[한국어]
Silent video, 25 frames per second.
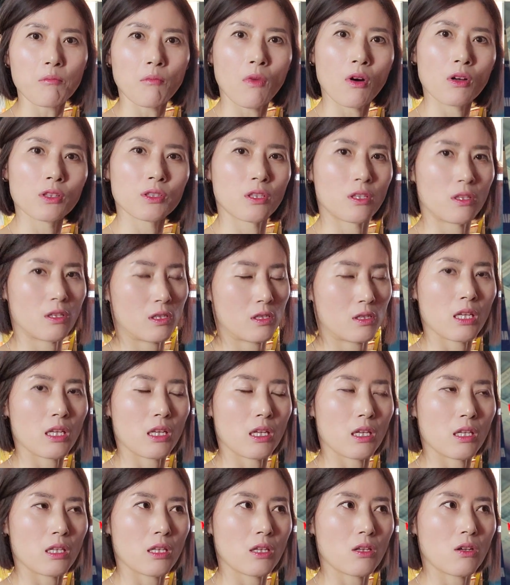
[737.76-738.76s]
Murderer.
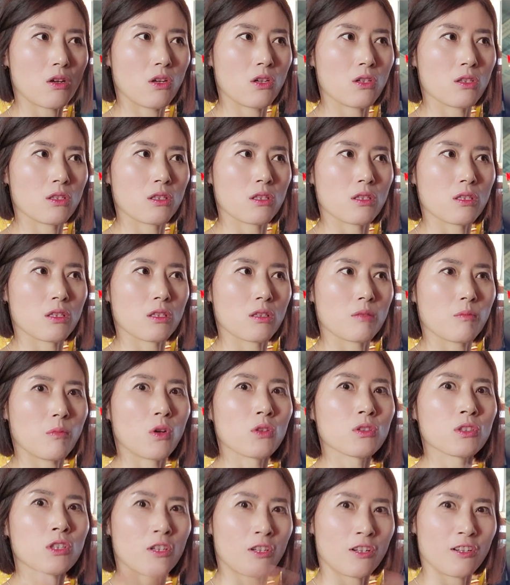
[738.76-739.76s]
예, 이건
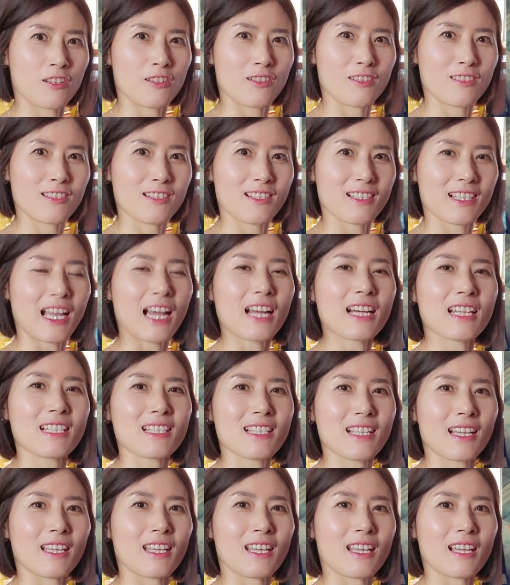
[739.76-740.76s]
murderer,
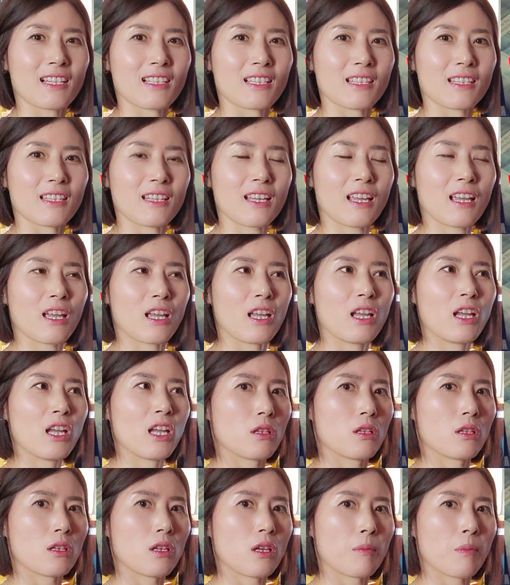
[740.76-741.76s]
살인자 이야기인데
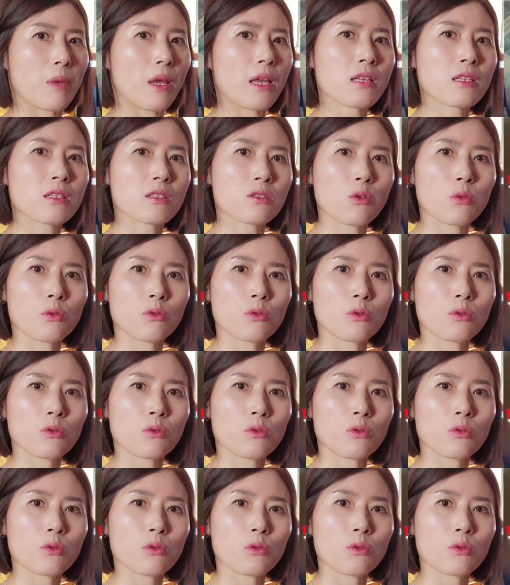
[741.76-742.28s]
이게 based